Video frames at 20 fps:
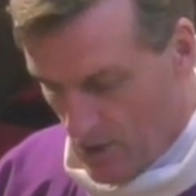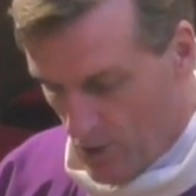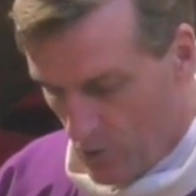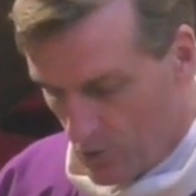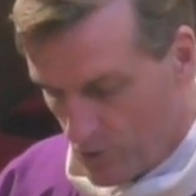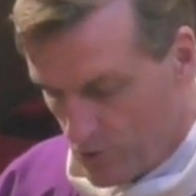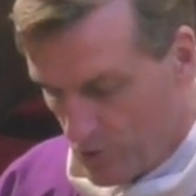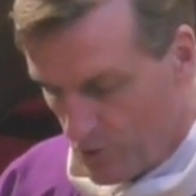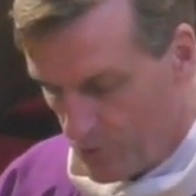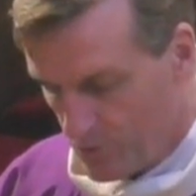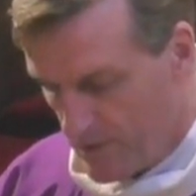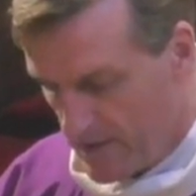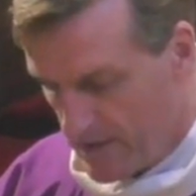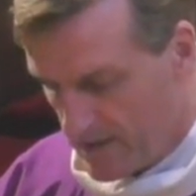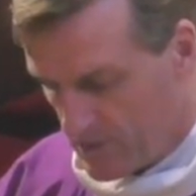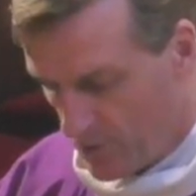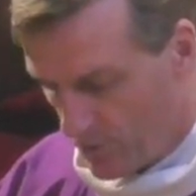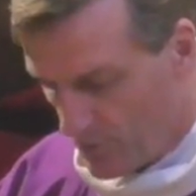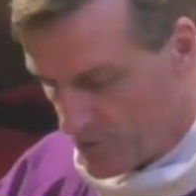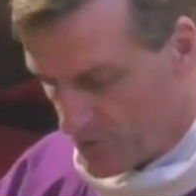Aujourd'hui, les
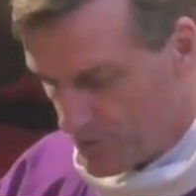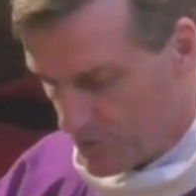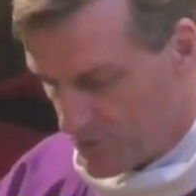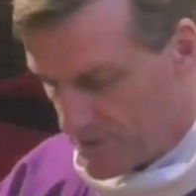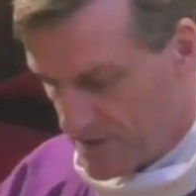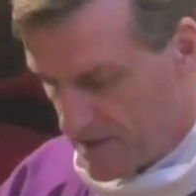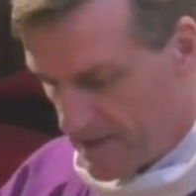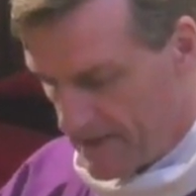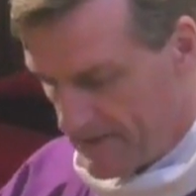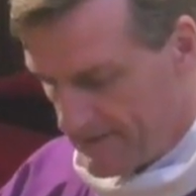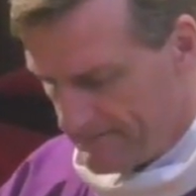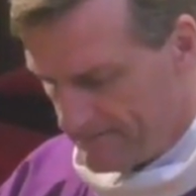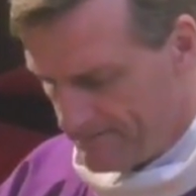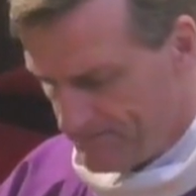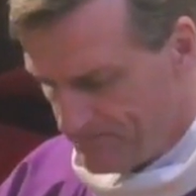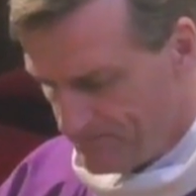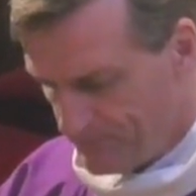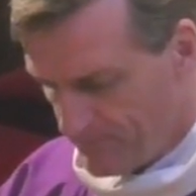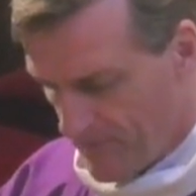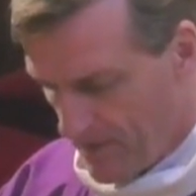temps ont changé,
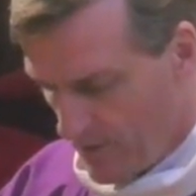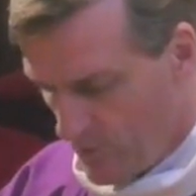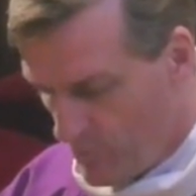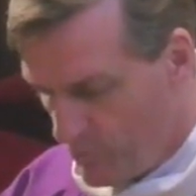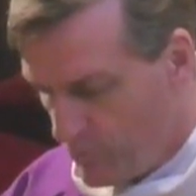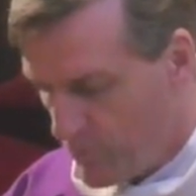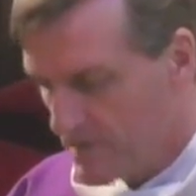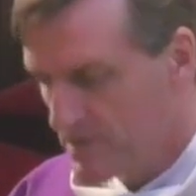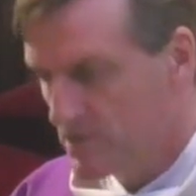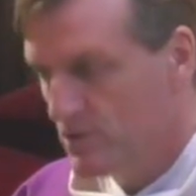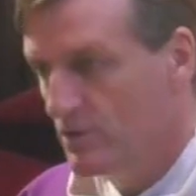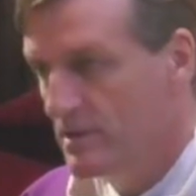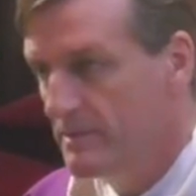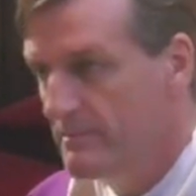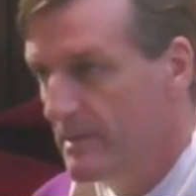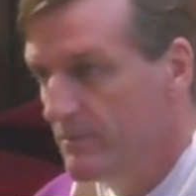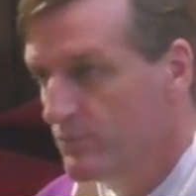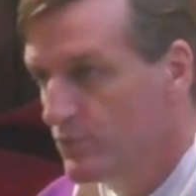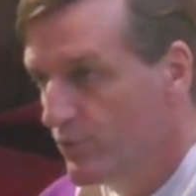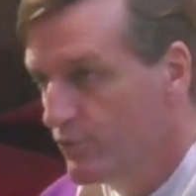le poisson est
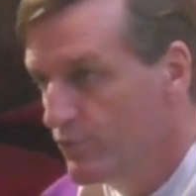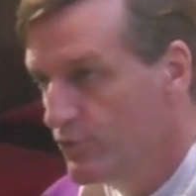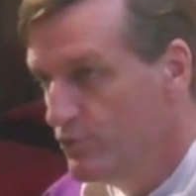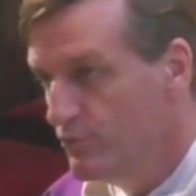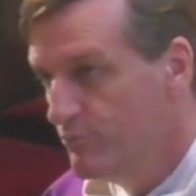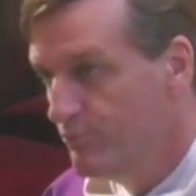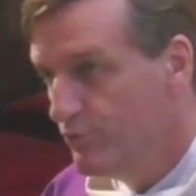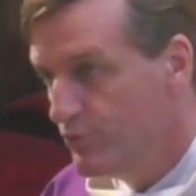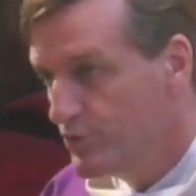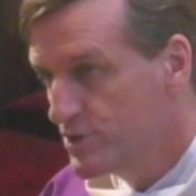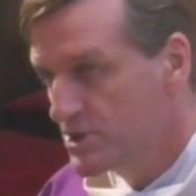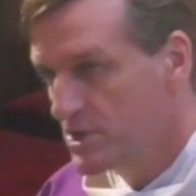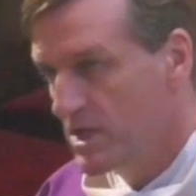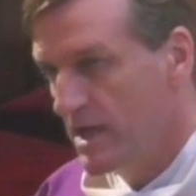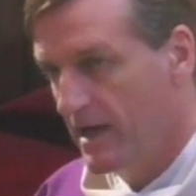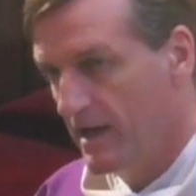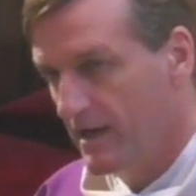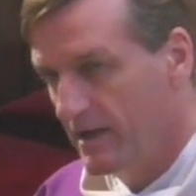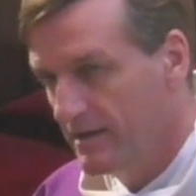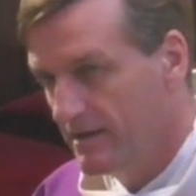même devenu plus
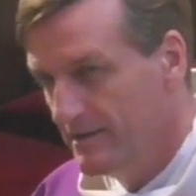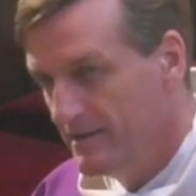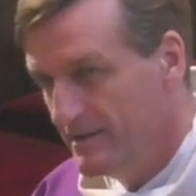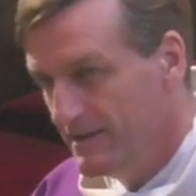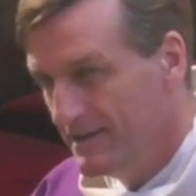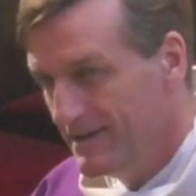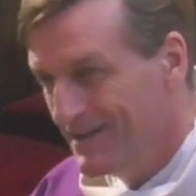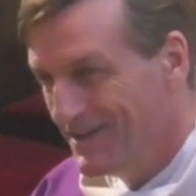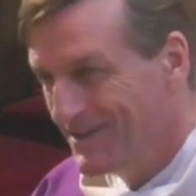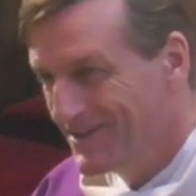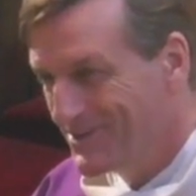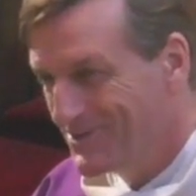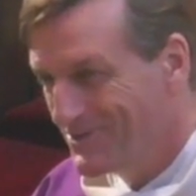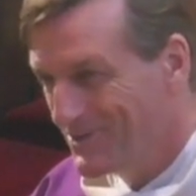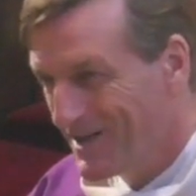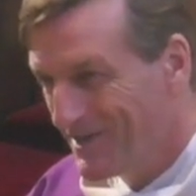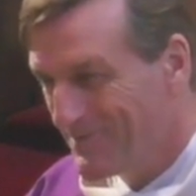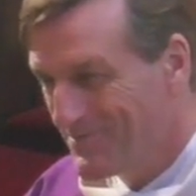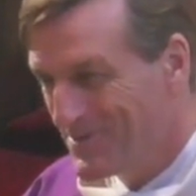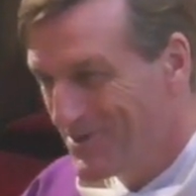cher euh, que
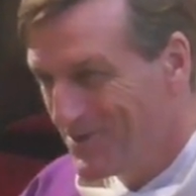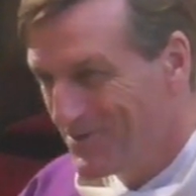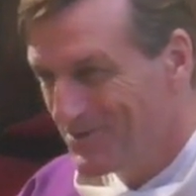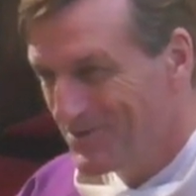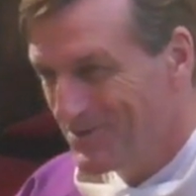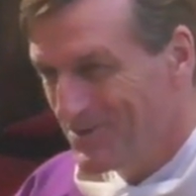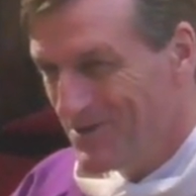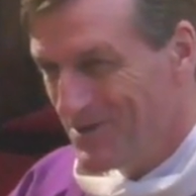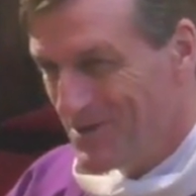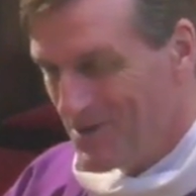la viande.